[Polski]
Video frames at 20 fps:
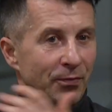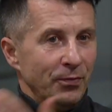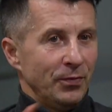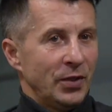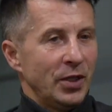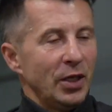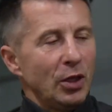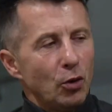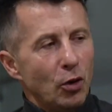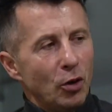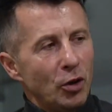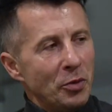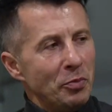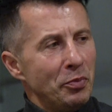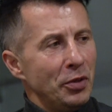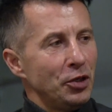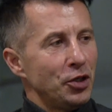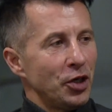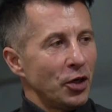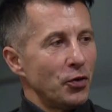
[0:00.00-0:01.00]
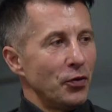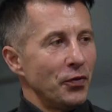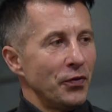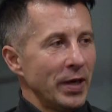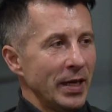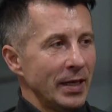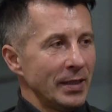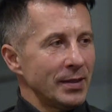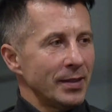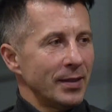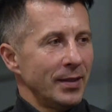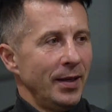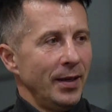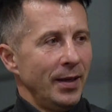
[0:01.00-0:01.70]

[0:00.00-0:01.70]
Tylu olimpijczyków jest.